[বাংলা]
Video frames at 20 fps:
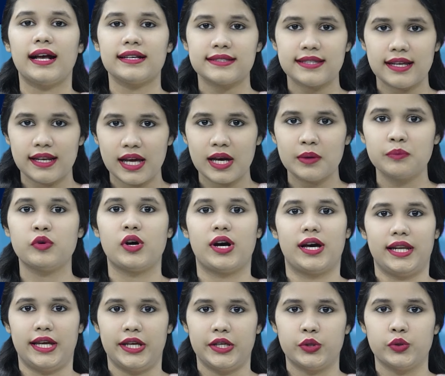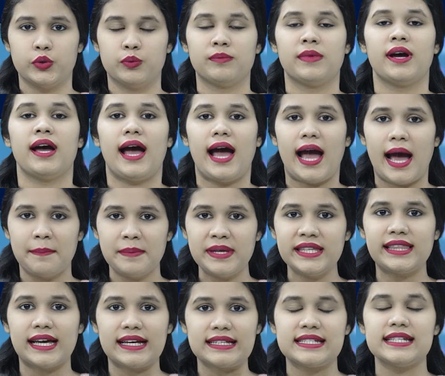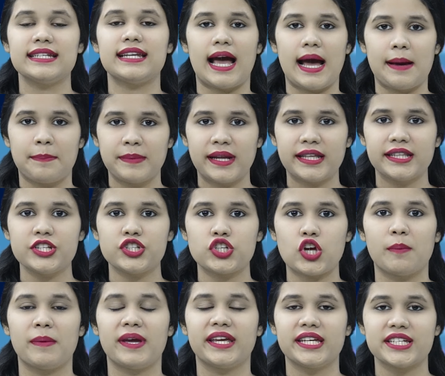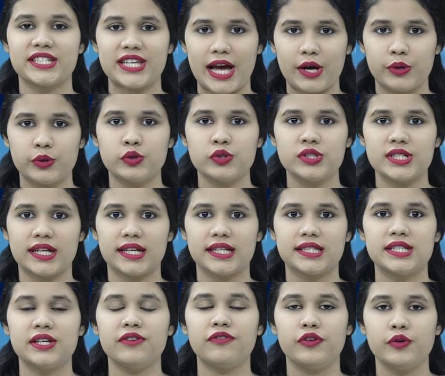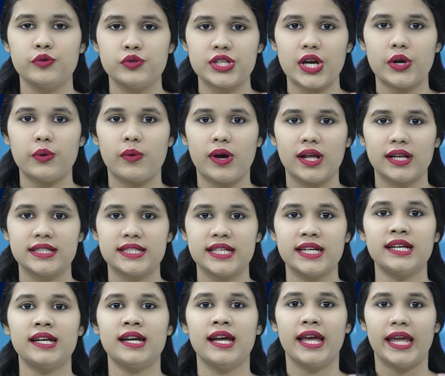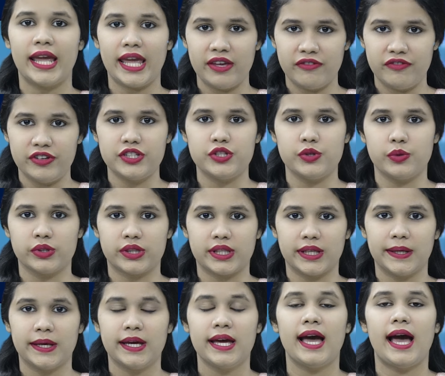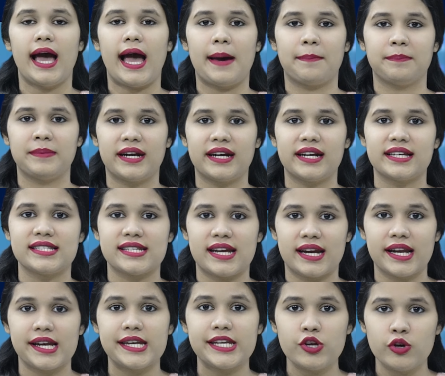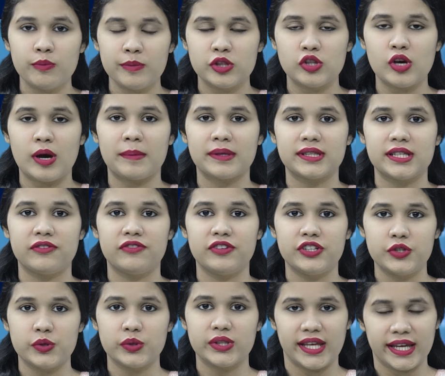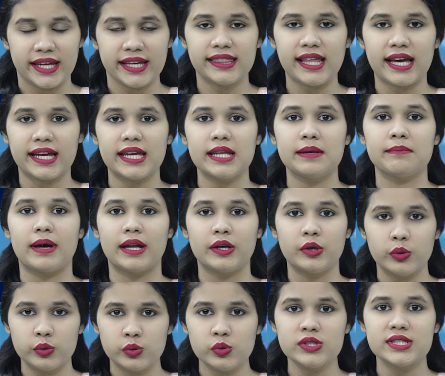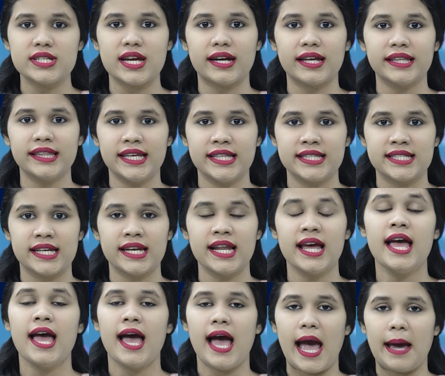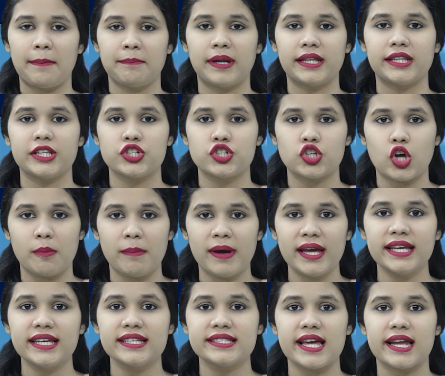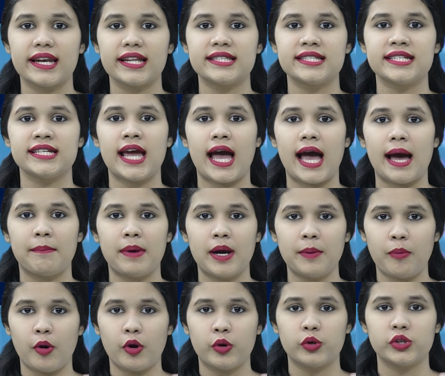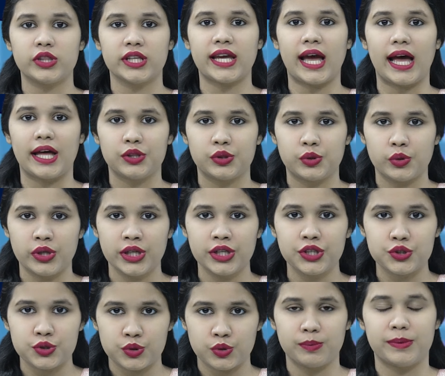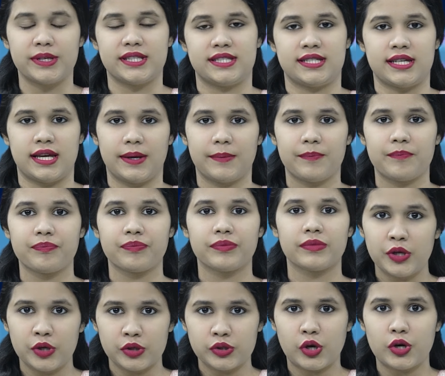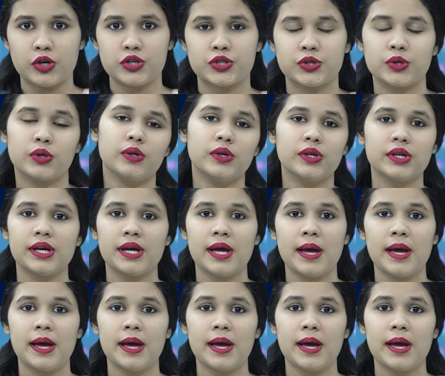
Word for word: আসসালামু আলাইকুম আমি তাসিন আপনাদের সবাইকে স্বাগত জানাচ্ছি ফিউচার ওয়ার্ল্ডের এই ভিডিওতে আপনারা যারা নিয়মিত আমাদের ভিডিও দেখে থাকেন বা নতুন যারা দেখছেন আপনাদের সবাইকে জানাচ্ছি আমার পক্ষ থেকে আন্তরিক শুভেচ্ছা প্রিয় দর্শক